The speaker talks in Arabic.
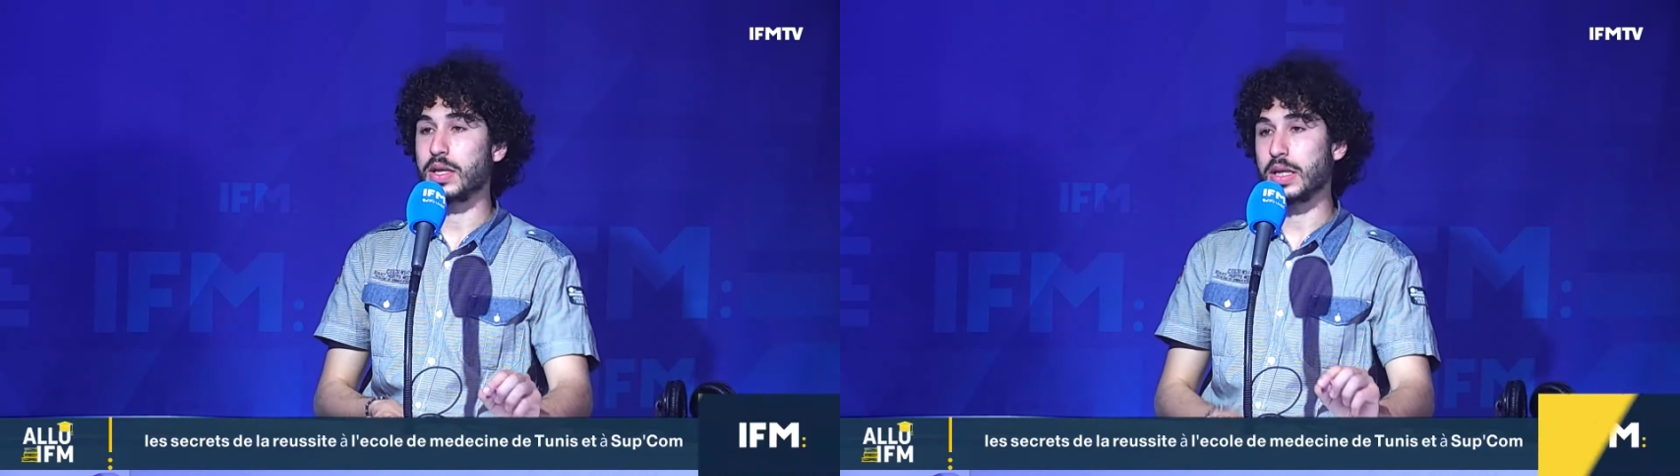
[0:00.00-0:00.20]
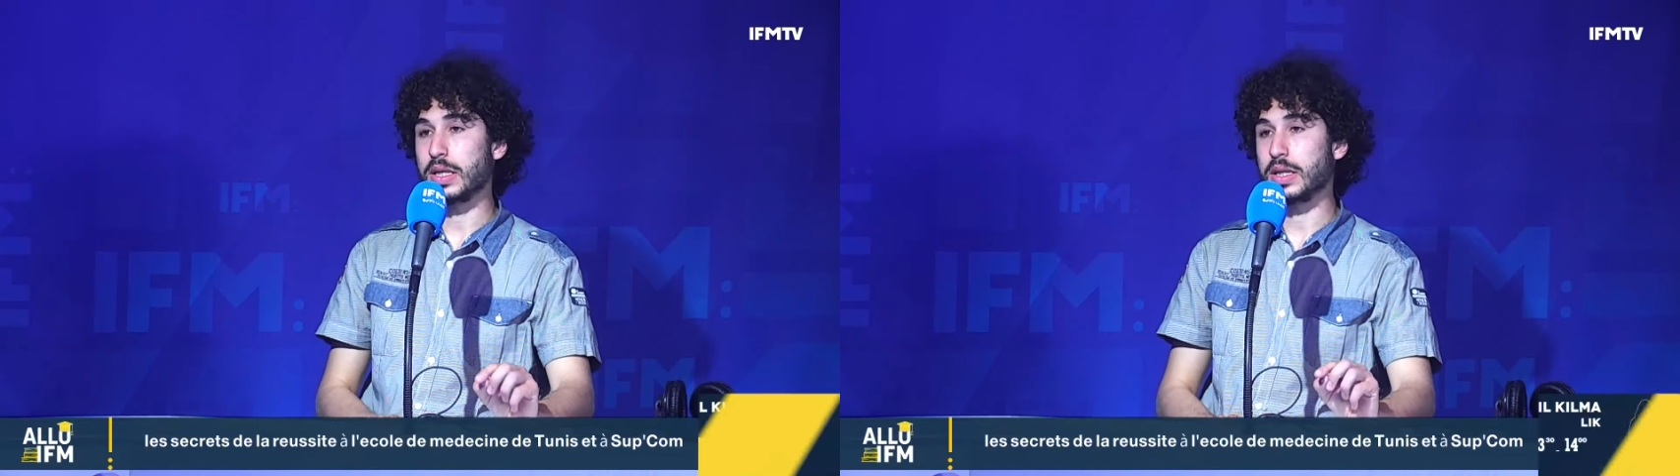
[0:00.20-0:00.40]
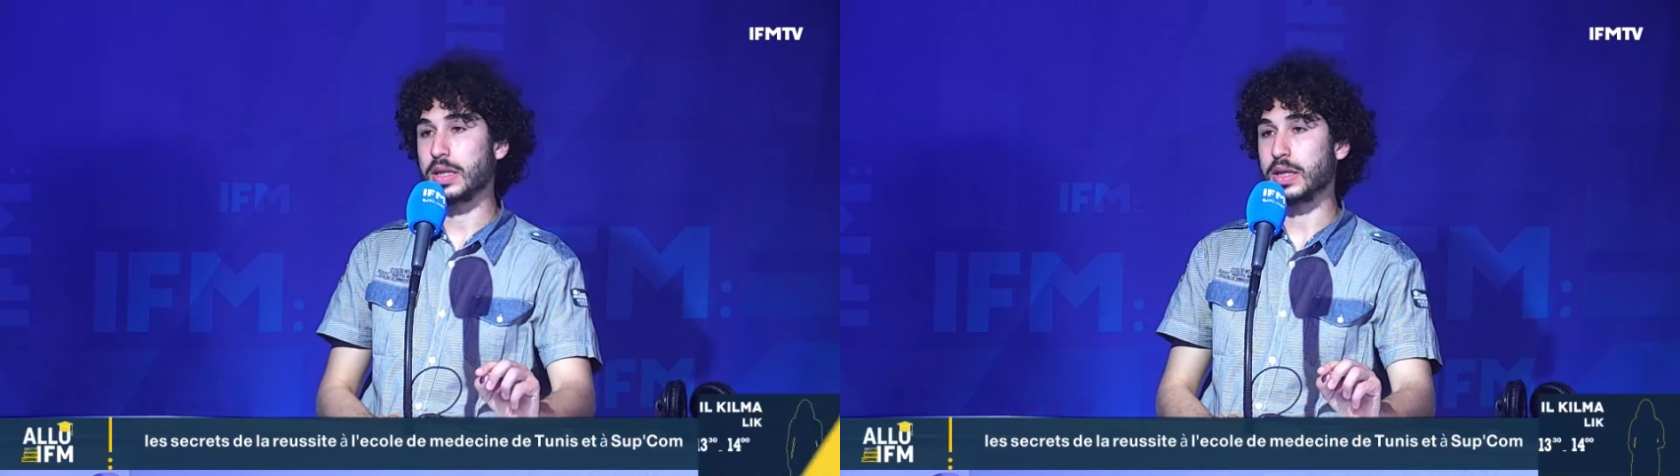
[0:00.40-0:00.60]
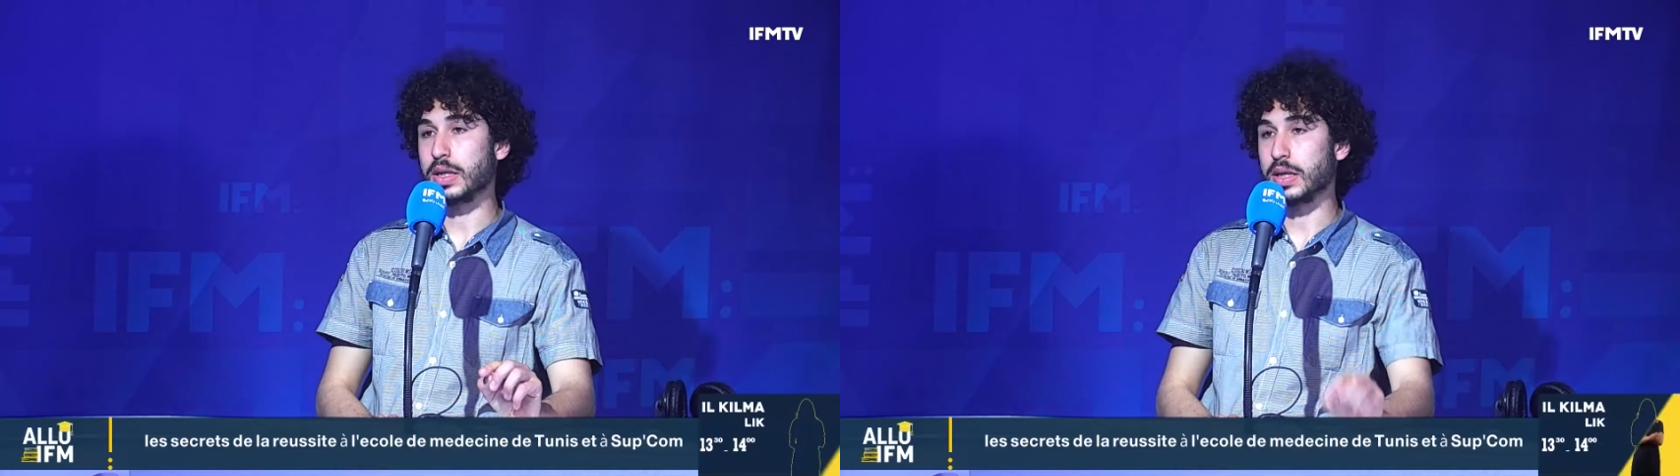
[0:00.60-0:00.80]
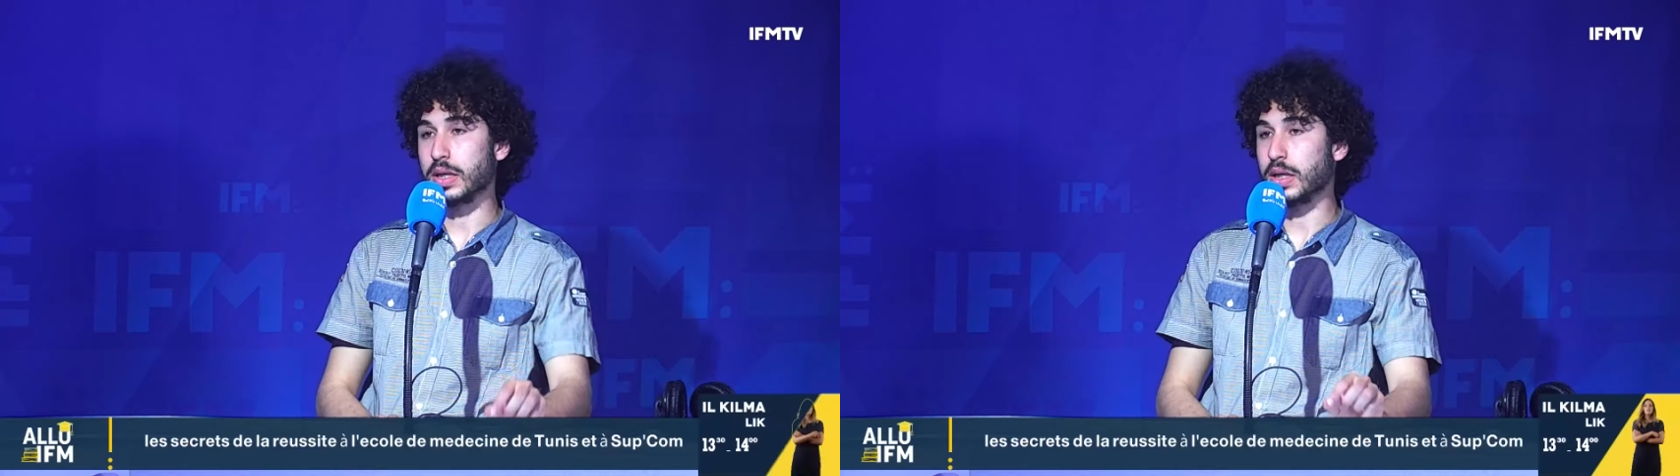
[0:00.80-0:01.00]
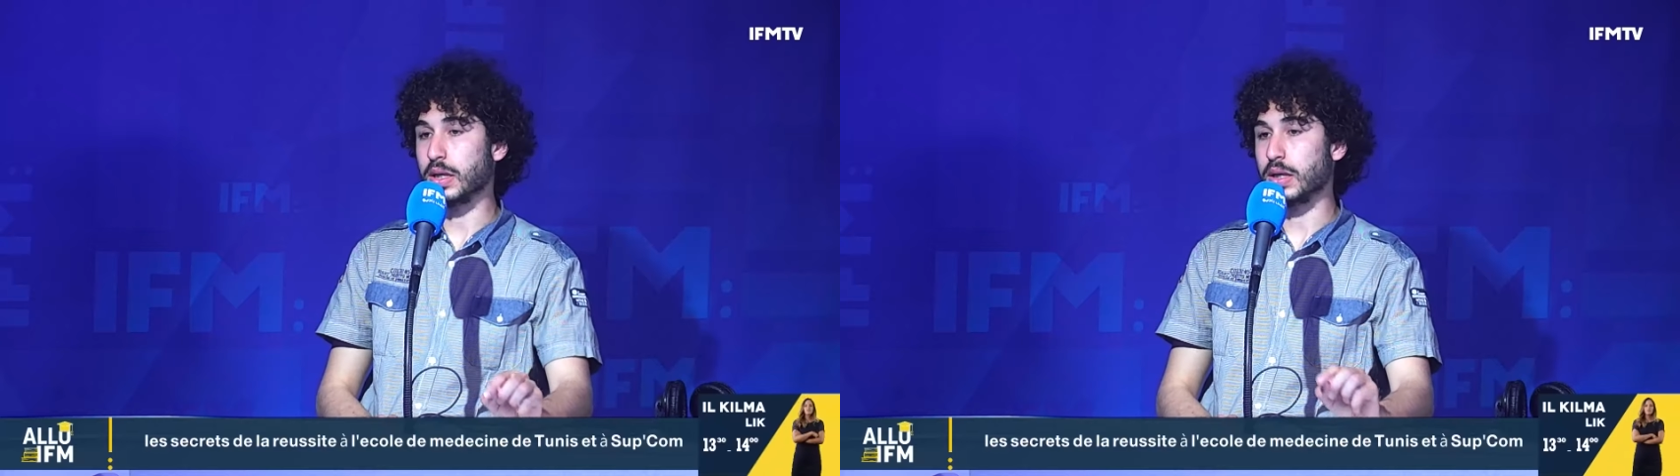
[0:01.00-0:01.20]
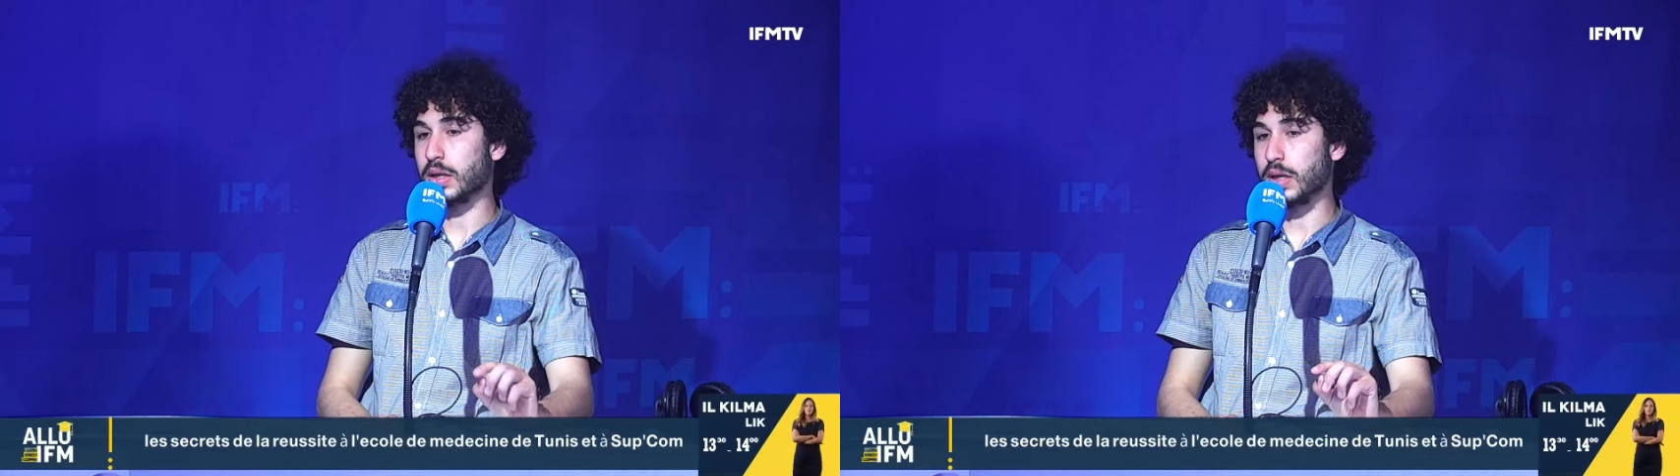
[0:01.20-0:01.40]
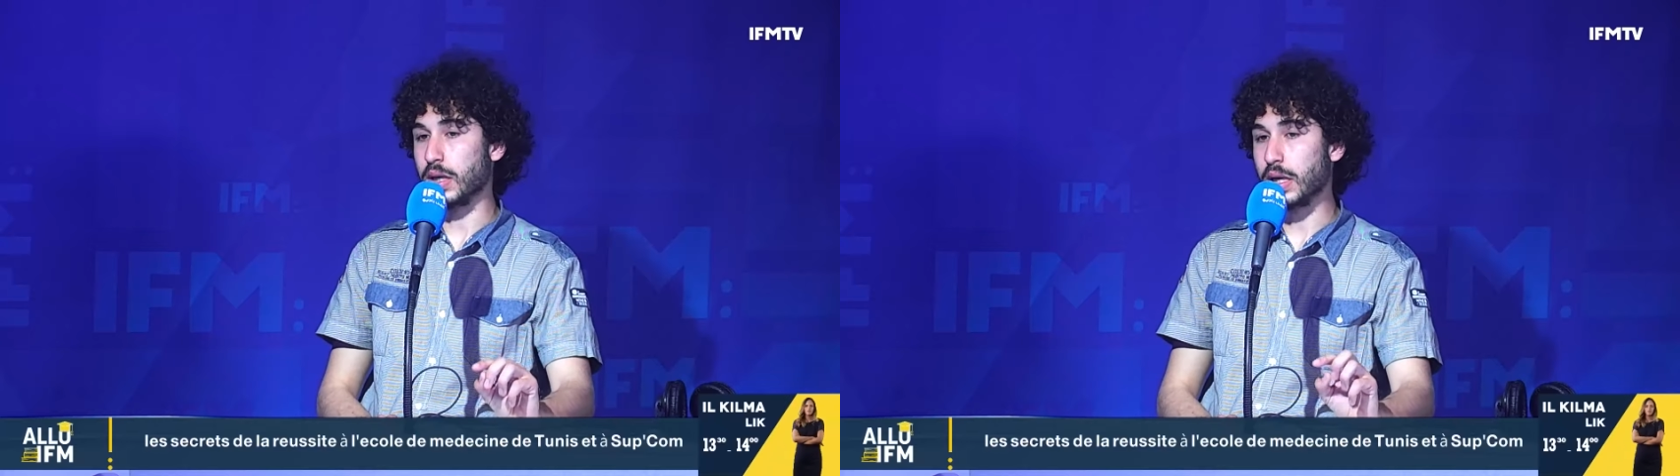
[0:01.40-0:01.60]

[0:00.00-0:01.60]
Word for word: اللي آه،